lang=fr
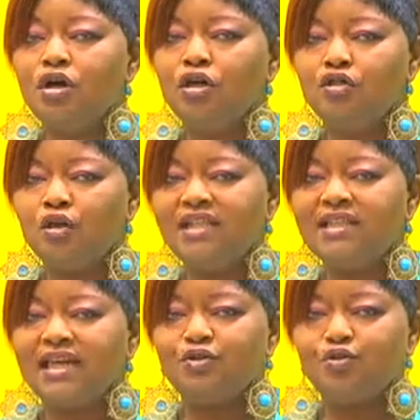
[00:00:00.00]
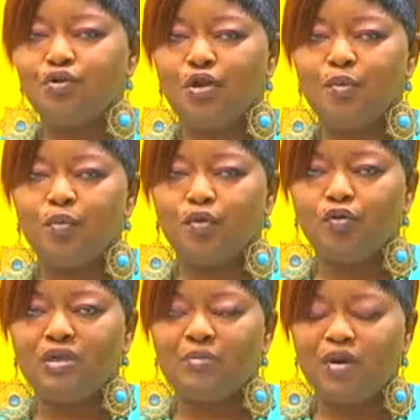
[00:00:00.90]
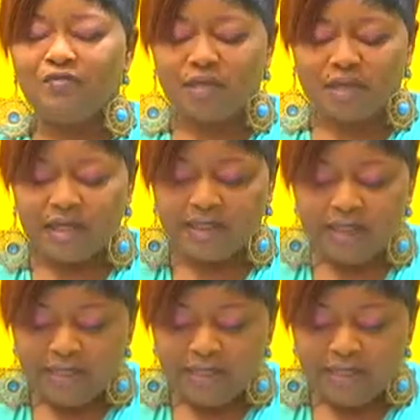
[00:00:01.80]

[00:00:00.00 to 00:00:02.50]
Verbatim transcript: de littérature pour notamment évoquer